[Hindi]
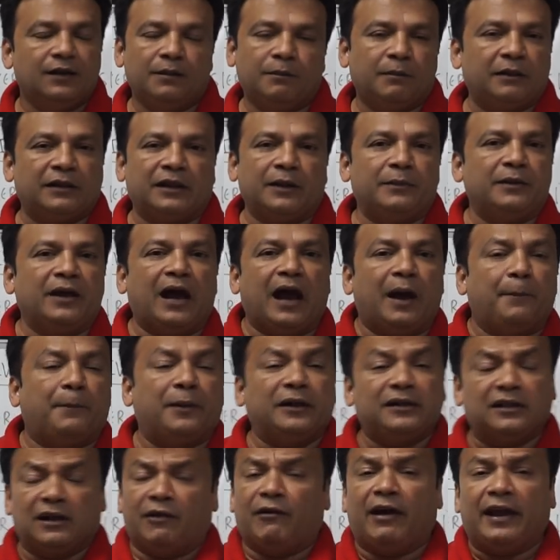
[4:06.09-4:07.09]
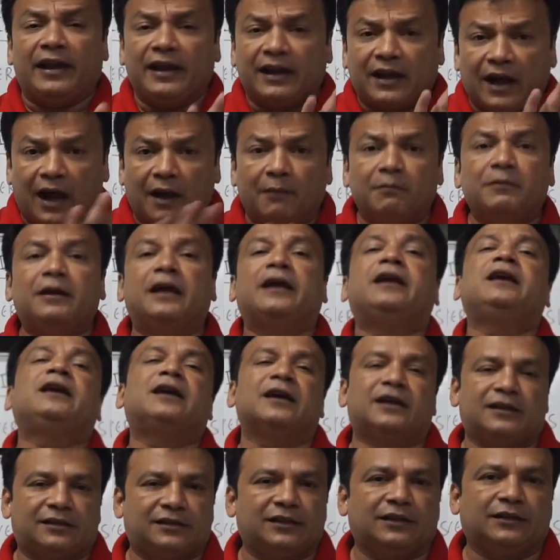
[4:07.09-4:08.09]
मतलब यहां पे दवाई काम नहीं
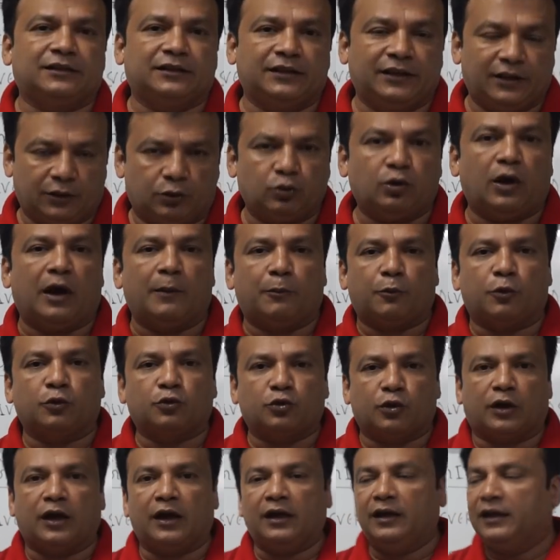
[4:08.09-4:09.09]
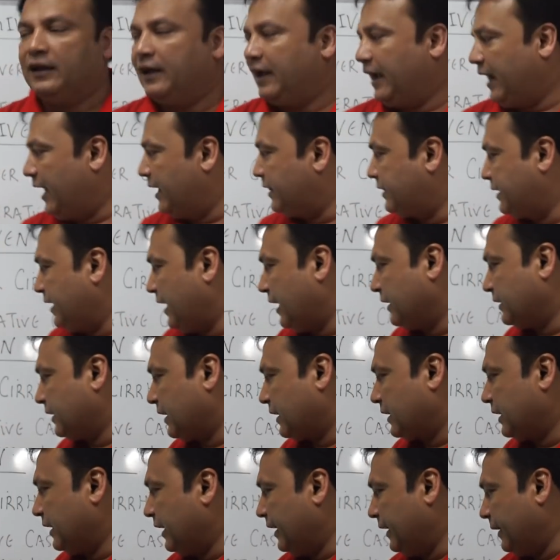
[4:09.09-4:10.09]
कर सकती है तो आपको थोड़ा एहतियात
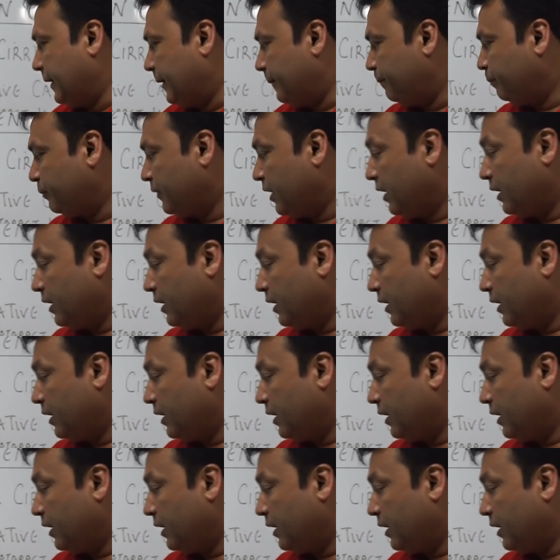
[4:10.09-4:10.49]
रखना है